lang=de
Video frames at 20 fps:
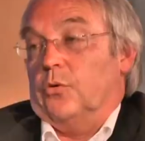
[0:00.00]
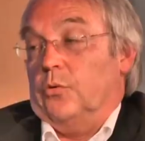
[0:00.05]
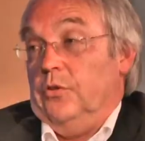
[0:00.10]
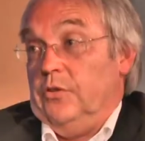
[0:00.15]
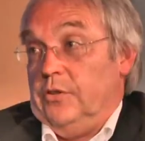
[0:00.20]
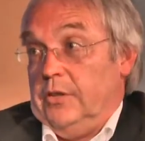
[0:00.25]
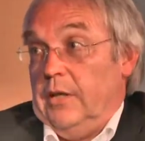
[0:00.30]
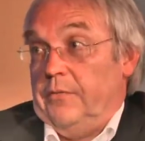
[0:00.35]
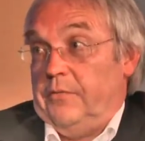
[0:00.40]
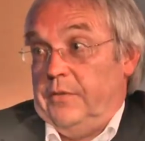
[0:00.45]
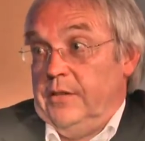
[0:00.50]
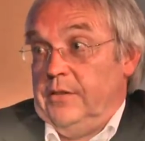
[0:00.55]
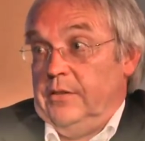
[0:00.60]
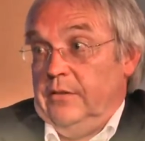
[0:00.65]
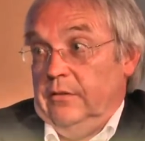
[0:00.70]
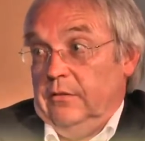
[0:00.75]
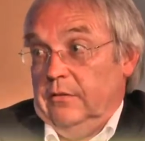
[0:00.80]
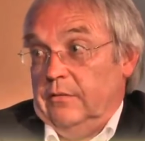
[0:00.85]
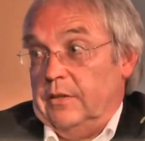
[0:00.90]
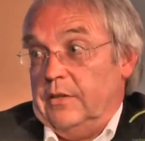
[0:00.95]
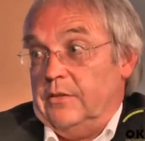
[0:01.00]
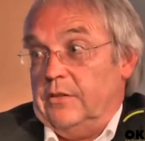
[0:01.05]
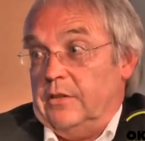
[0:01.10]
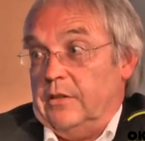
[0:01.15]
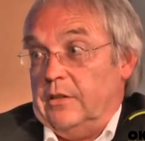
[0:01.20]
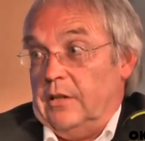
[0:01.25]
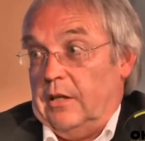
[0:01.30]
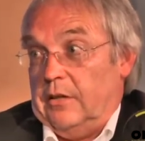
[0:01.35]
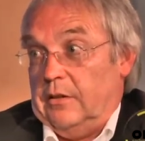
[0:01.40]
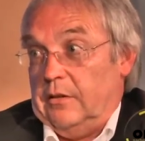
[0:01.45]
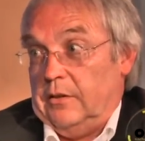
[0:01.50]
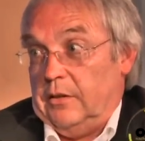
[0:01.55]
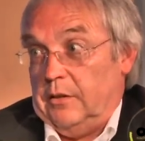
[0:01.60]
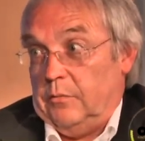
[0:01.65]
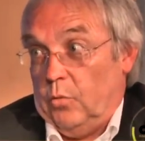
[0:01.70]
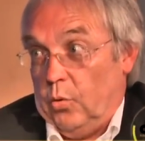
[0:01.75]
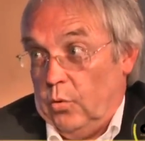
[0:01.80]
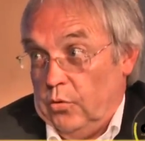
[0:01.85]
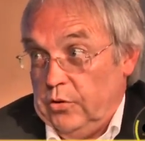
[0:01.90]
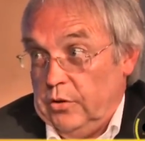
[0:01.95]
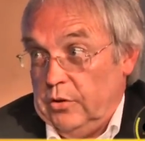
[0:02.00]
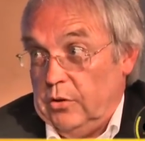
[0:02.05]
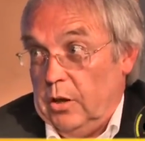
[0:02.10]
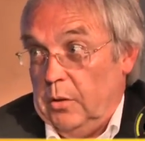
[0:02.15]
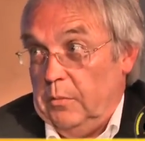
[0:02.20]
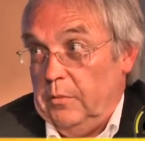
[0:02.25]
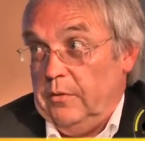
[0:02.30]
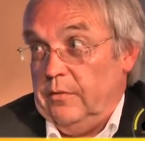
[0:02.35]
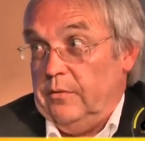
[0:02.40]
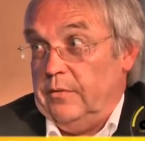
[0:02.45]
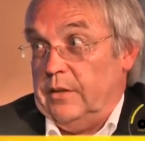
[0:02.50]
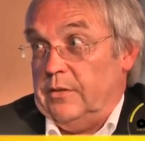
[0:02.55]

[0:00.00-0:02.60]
Künstler wissen, wenn sie an die Mosel kommen,